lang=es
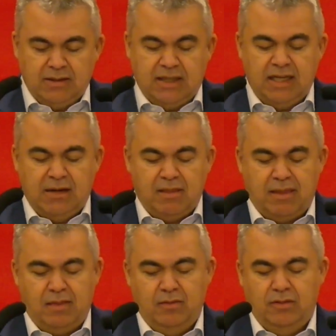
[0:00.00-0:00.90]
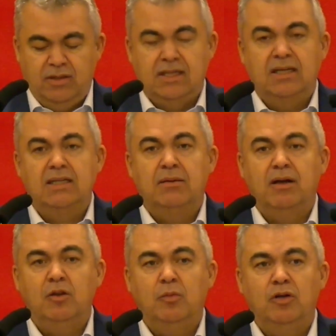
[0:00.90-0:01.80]
Seguir avanzando y seguir
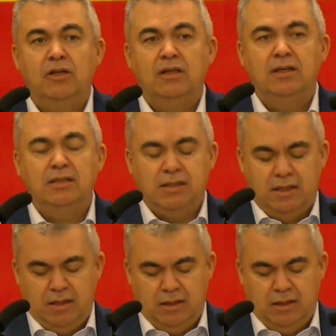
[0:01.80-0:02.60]
trabajando por el interés